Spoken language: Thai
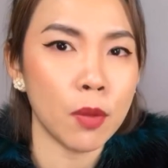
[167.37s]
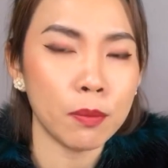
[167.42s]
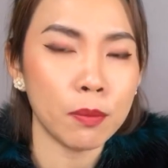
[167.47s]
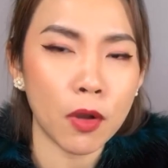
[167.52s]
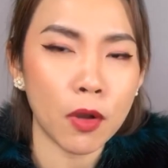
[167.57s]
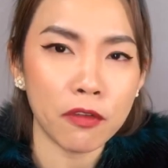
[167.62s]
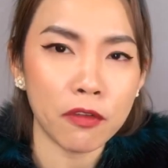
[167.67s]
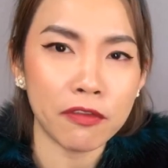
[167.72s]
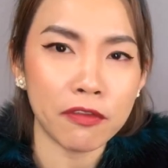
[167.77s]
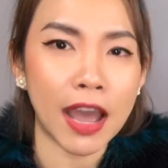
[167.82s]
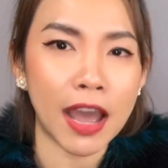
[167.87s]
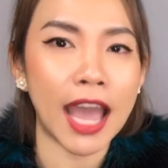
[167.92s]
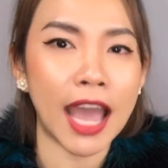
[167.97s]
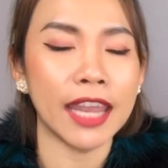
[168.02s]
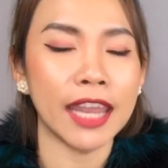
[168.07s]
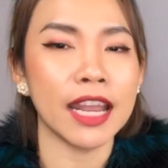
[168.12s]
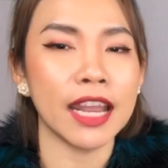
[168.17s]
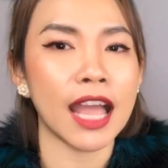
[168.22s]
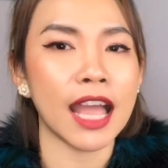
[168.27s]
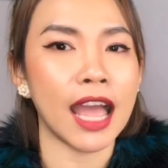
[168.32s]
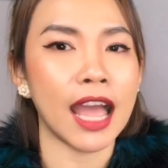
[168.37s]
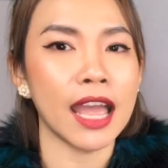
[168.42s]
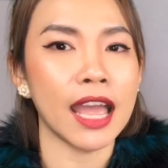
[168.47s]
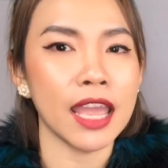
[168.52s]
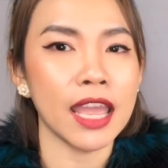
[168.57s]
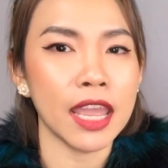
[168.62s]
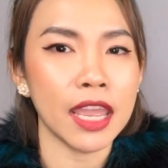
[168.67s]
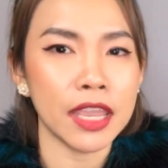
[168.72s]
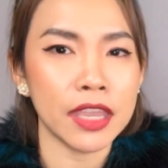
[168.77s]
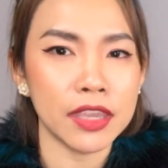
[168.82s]
โปรไฟล์นะคะ
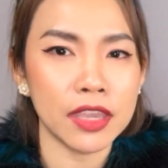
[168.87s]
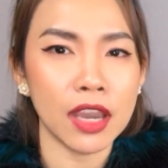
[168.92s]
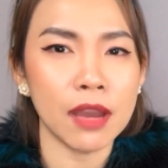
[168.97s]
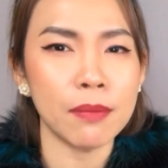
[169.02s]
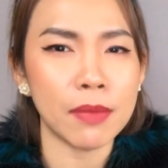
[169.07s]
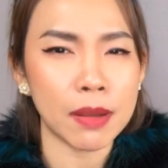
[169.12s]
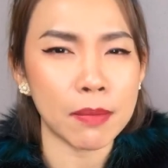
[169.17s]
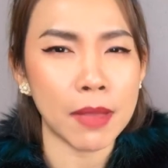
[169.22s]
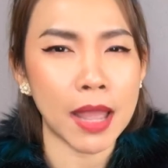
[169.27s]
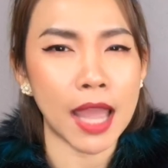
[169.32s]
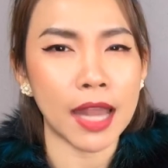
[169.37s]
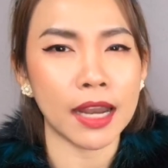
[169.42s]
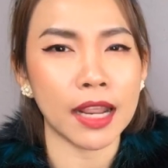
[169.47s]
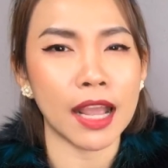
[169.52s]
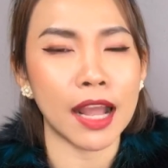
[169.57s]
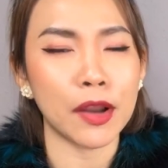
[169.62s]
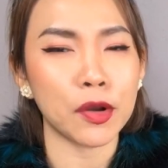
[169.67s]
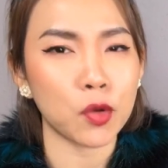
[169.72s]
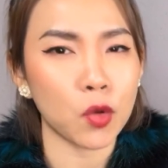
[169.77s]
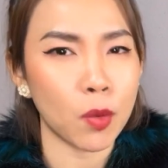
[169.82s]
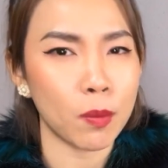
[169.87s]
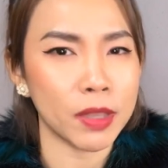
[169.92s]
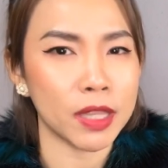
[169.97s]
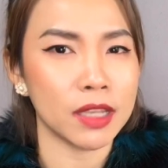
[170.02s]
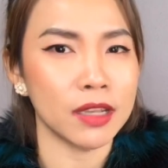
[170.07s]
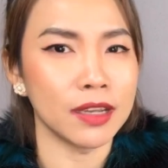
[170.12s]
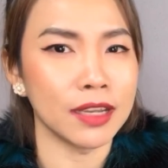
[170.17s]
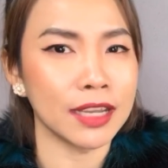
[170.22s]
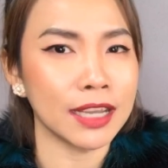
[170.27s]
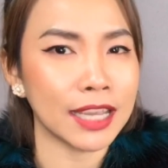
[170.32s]
เยอะมากๆนะคะรวมไป
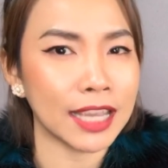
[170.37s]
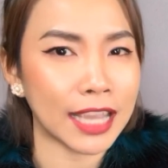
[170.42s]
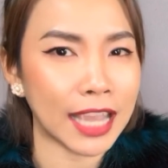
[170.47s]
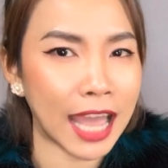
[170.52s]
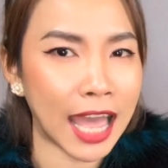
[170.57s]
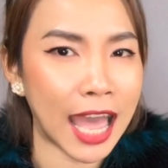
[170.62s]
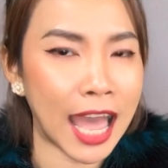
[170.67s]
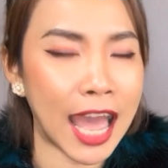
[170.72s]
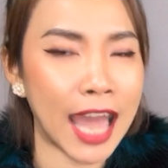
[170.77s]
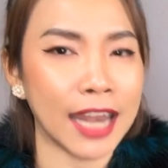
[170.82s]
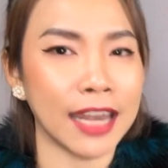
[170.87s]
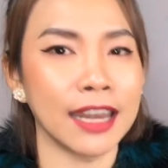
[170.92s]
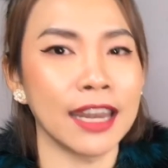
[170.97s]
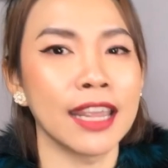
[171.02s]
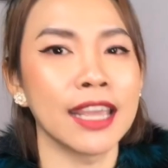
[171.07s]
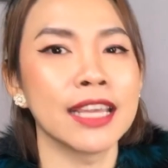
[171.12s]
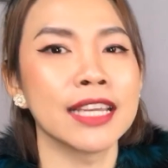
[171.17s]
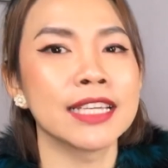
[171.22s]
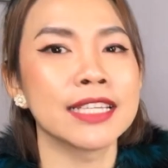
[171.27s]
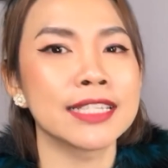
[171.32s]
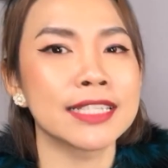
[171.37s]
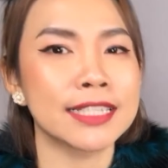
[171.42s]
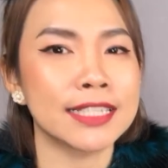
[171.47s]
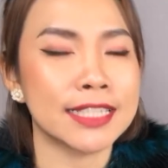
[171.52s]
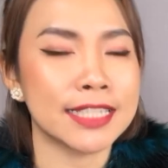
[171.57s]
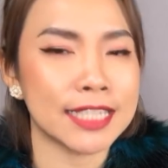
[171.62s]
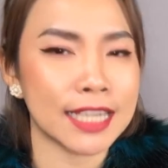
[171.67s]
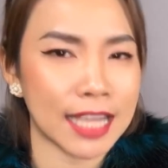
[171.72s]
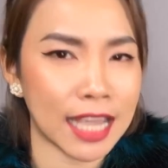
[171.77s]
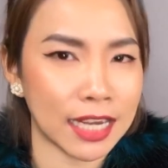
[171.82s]
ถึงการ
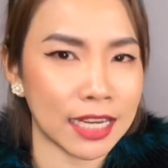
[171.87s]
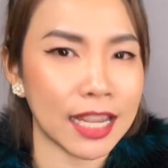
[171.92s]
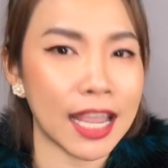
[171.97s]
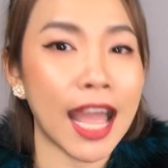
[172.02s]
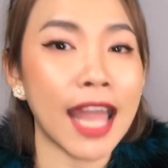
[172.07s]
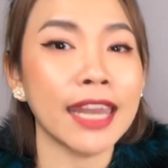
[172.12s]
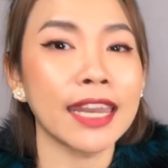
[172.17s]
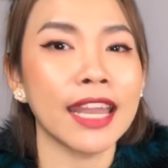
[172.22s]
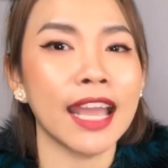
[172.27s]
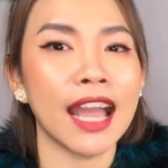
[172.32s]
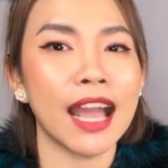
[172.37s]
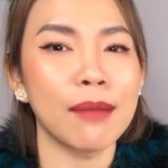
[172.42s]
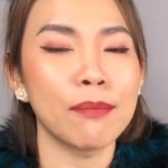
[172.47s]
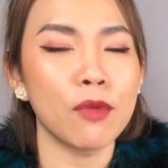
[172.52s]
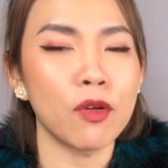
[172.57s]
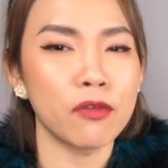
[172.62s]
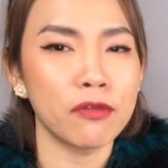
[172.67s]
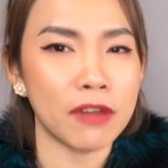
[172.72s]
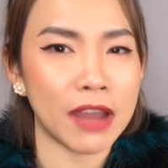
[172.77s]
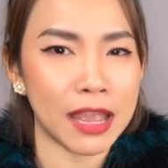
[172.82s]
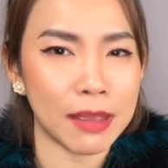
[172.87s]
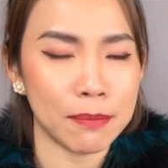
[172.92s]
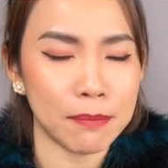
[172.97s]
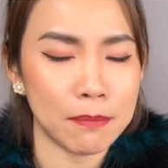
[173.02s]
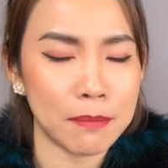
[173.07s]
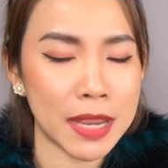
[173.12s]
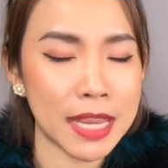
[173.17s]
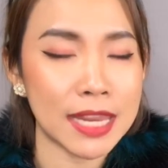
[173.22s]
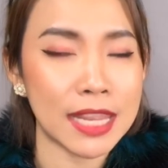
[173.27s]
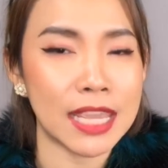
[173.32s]
สกัดกั้นนะคะโปรไฟล์
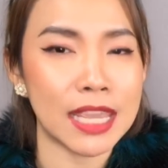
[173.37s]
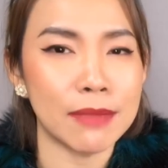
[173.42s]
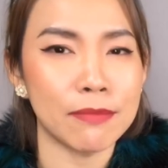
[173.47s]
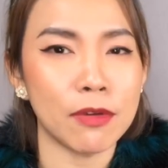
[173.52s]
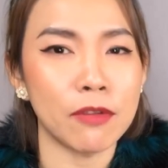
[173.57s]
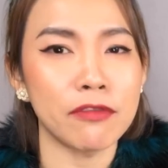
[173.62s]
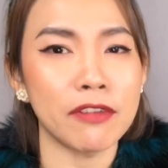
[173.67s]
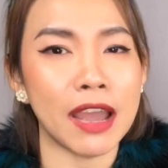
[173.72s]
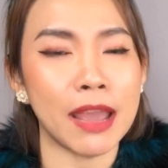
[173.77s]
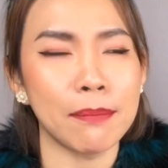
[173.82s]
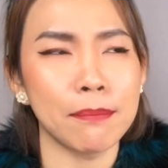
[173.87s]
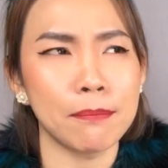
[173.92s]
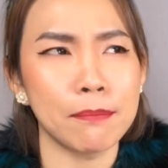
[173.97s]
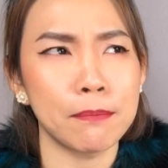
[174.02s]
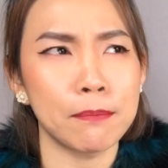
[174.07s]
ไม่ดีโปรไฟล์